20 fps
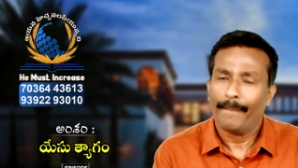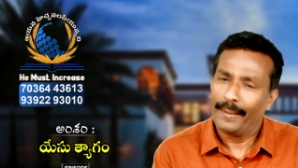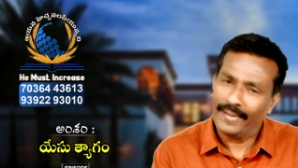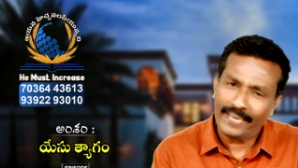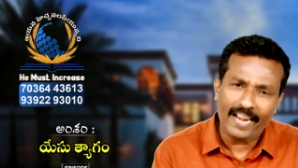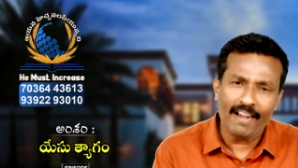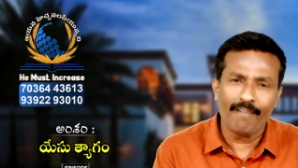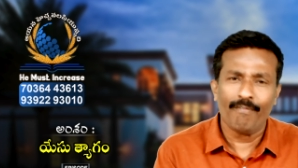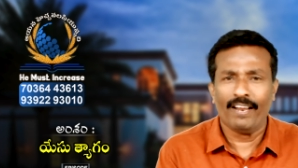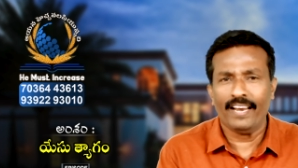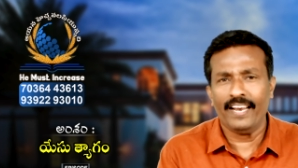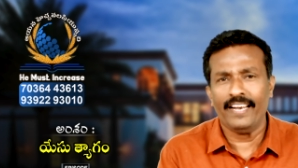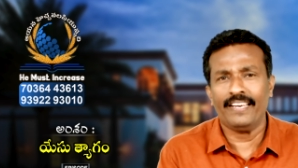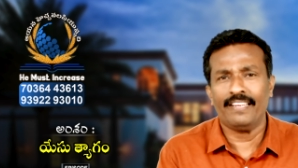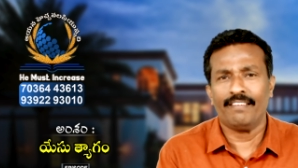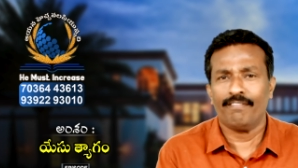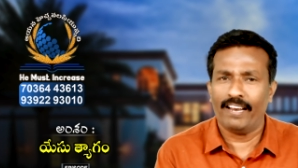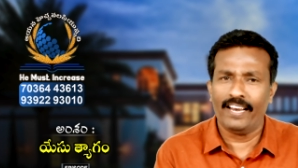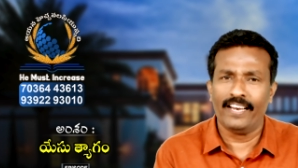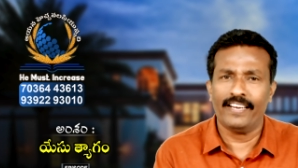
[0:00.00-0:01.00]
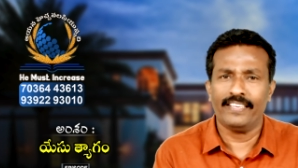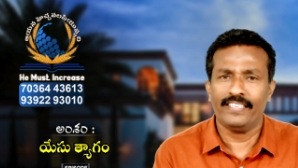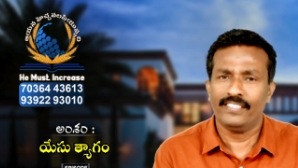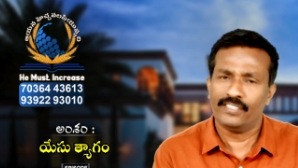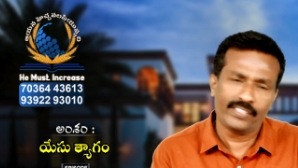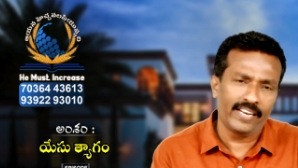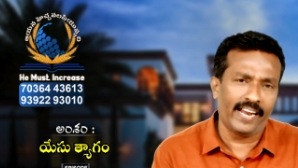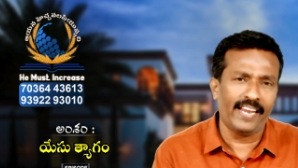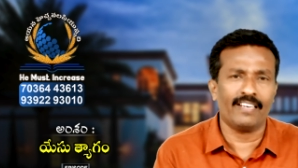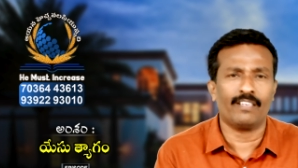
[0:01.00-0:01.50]
ఇంకా వెళ్ళండి వెళ్ళండి
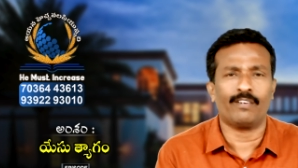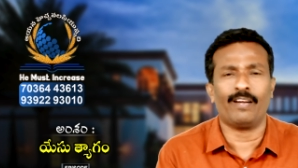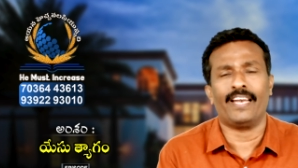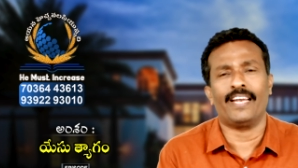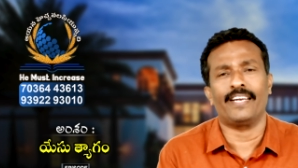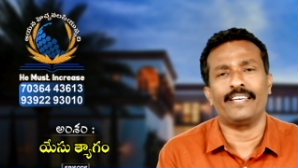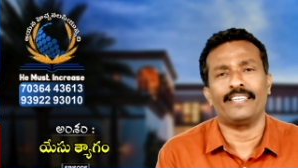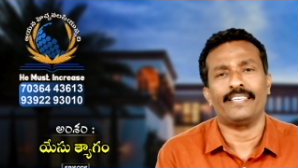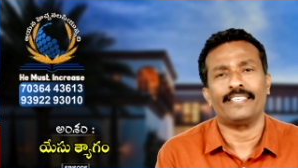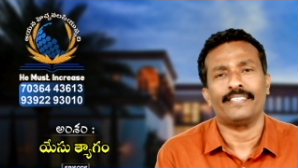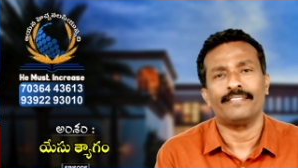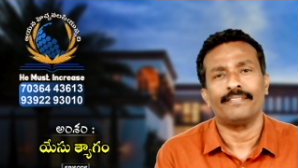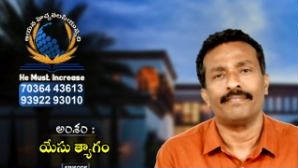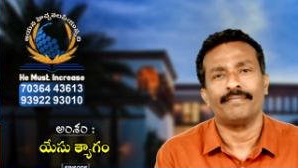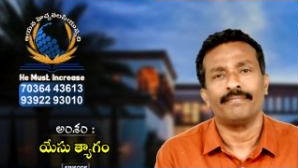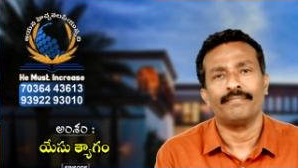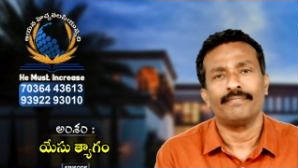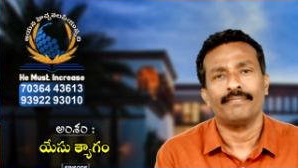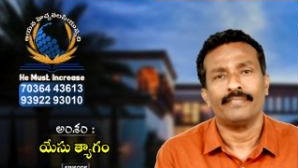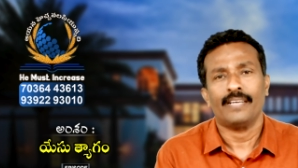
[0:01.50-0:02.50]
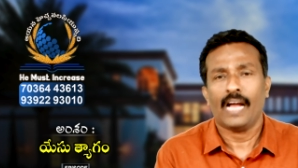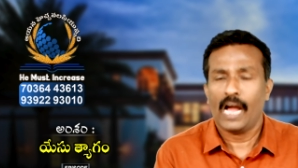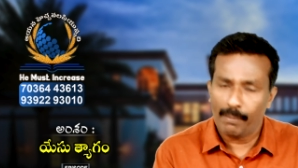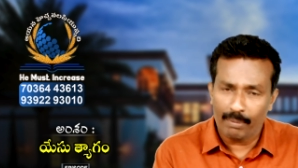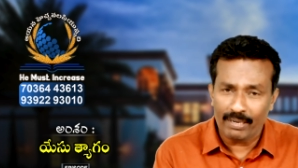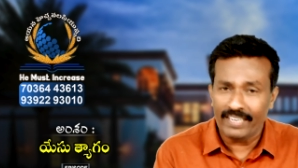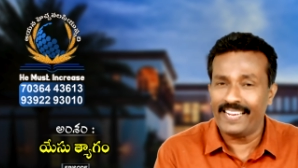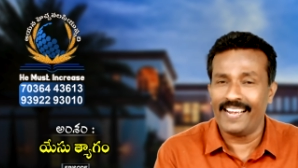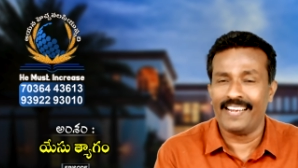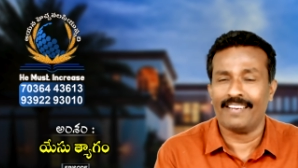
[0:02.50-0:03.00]
ఇజ్రాయెల్కి వెళ్ళండి
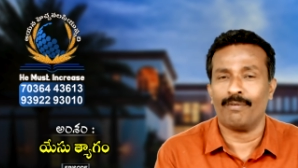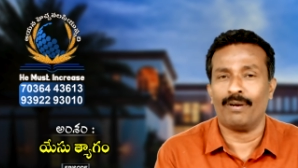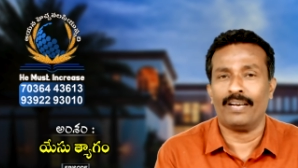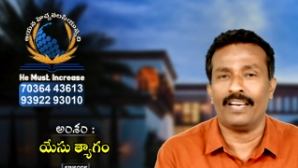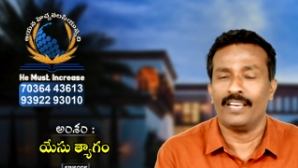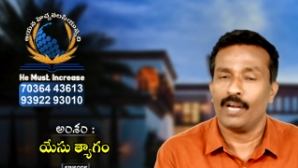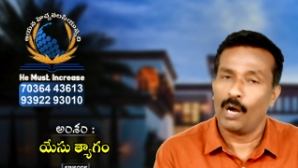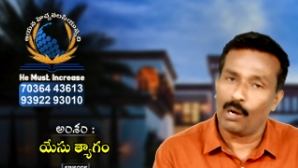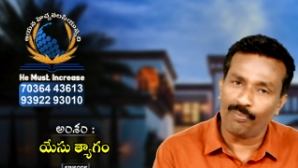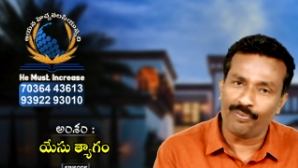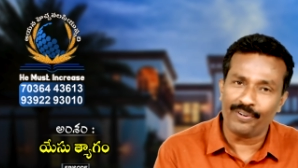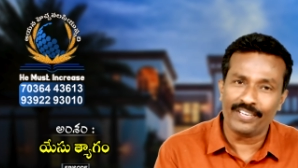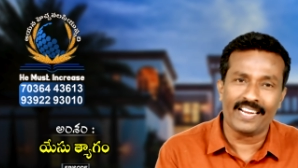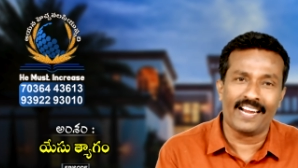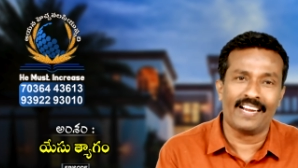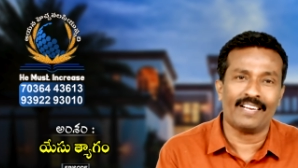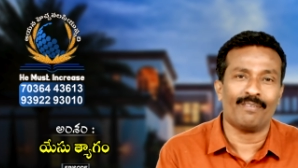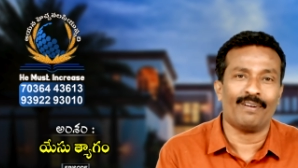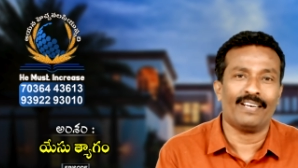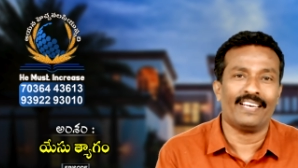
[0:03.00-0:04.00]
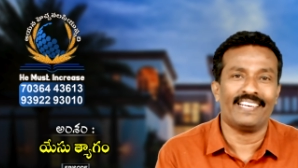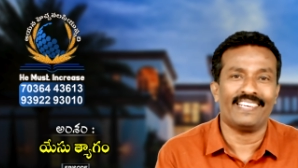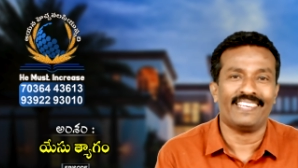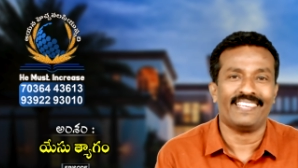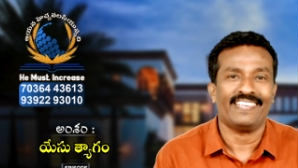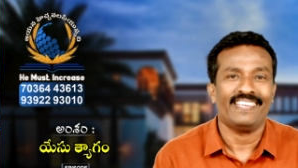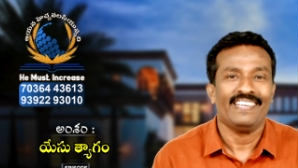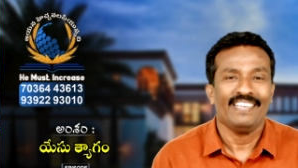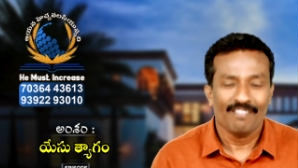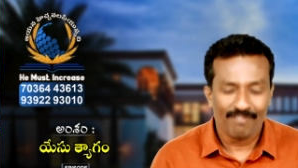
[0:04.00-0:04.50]
అమెరికాకి వెళ్ళండి ఆఫ్రికాకి
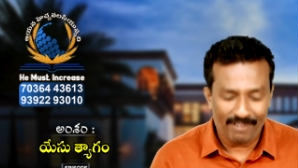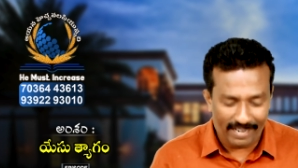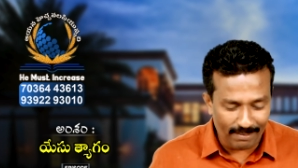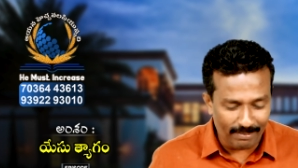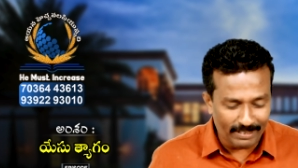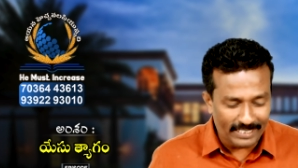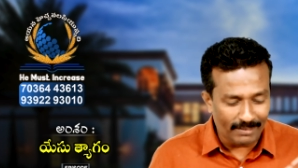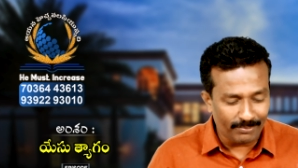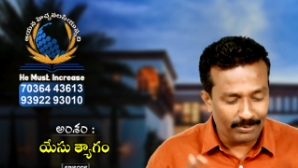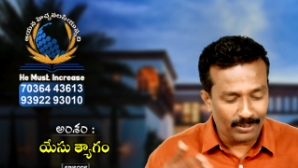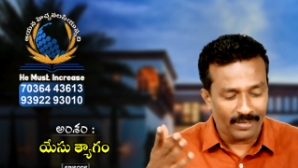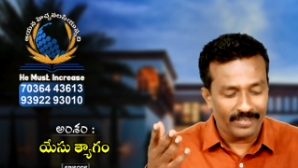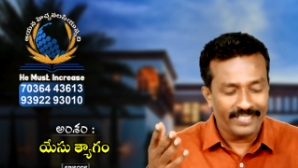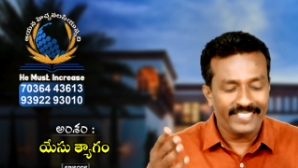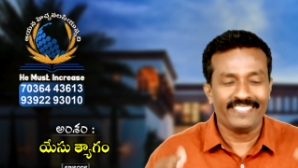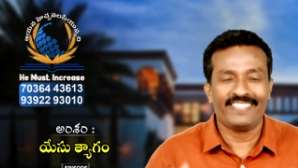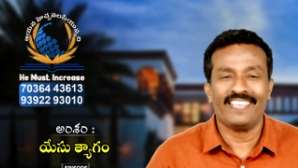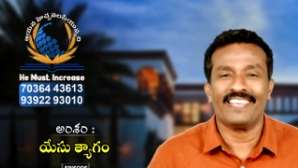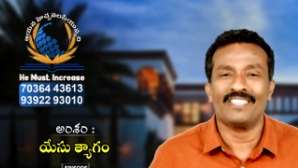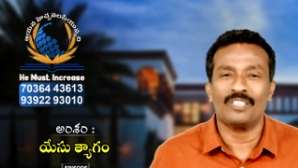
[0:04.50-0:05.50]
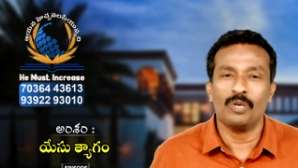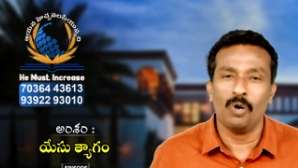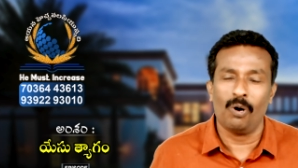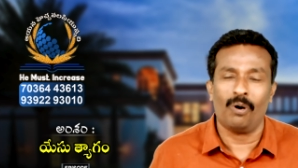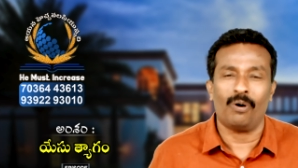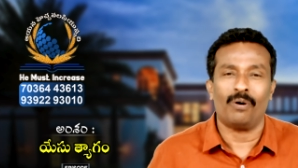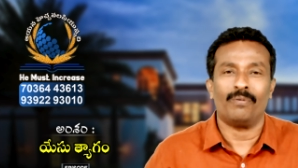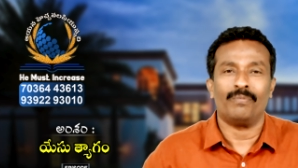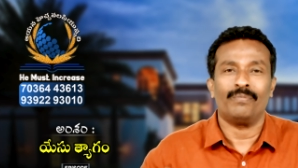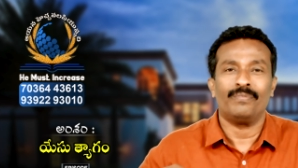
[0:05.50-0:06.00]
వెళ్ళండి వెళ్ళమని చెప్తున్నాడు హీ సేస్ గో
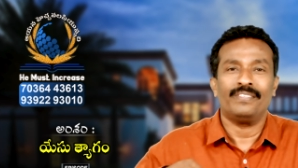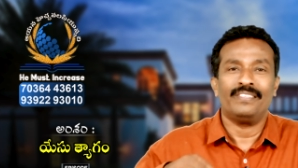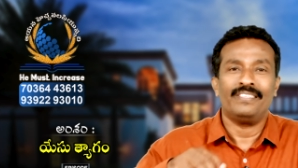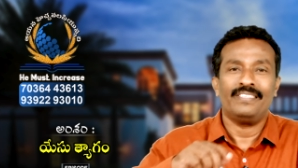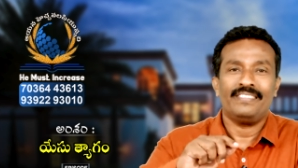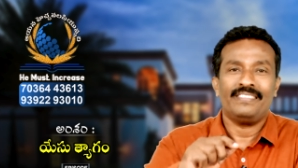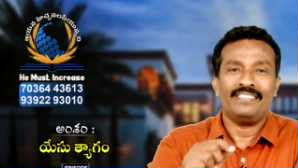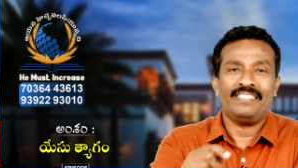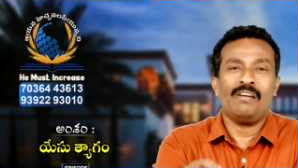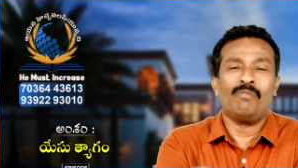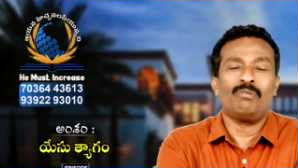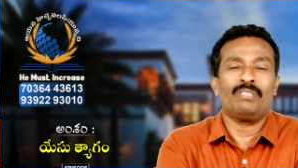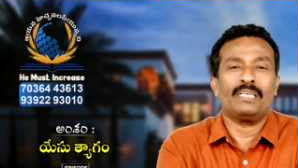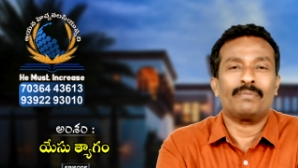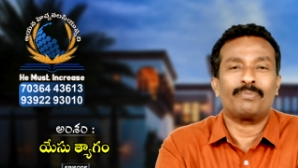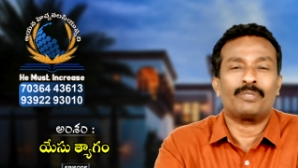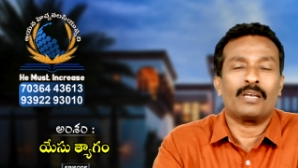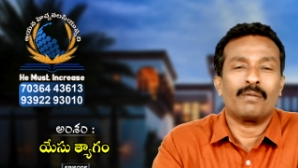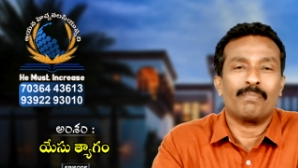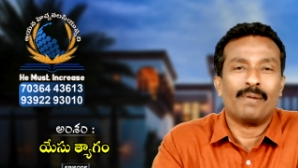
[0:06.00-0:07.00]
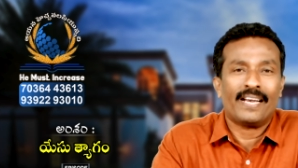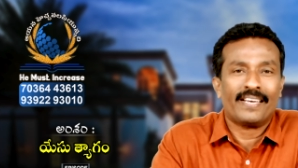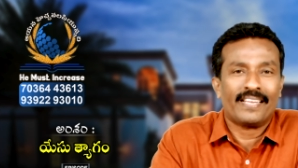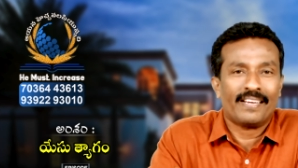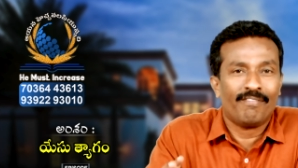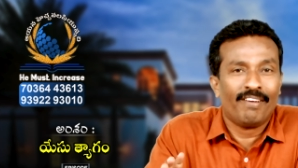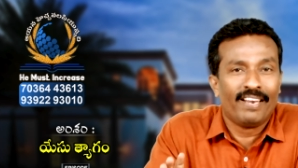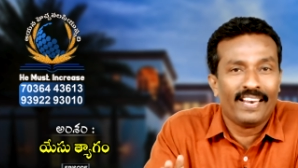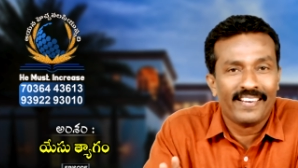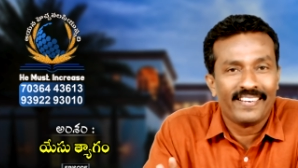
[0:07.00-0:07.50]
దేవుడు చెప్తున్న మాట
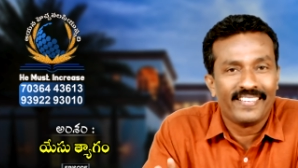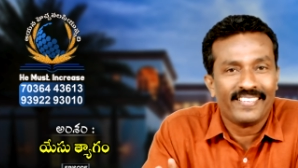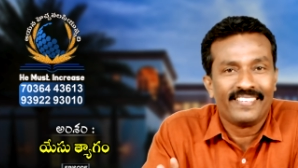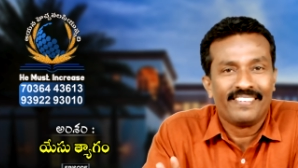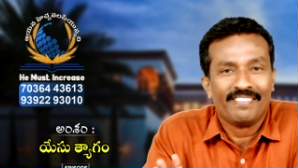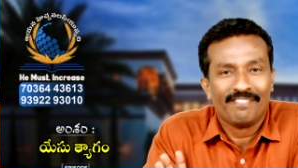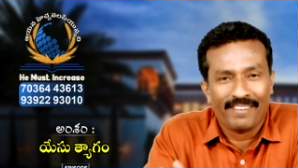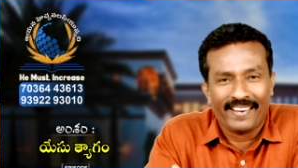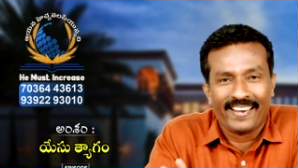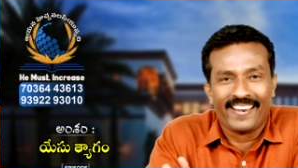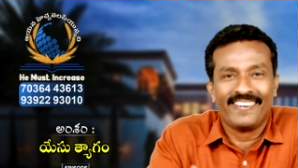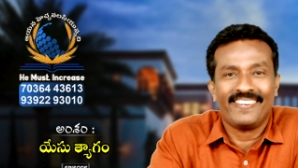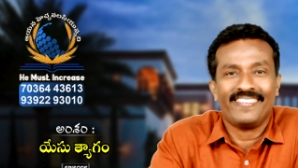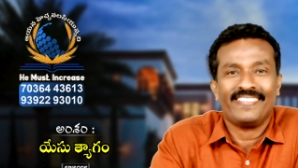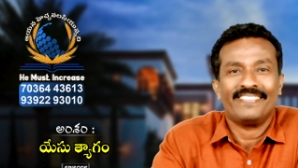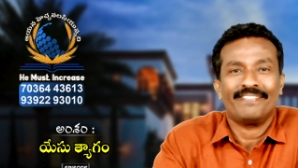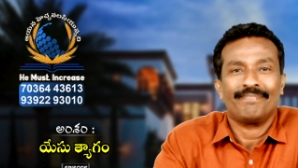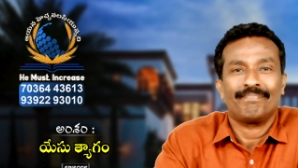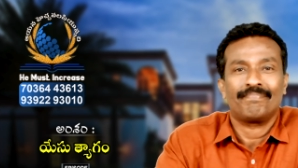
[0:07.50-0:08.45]
వెళ్ళండి వెళ్ళండి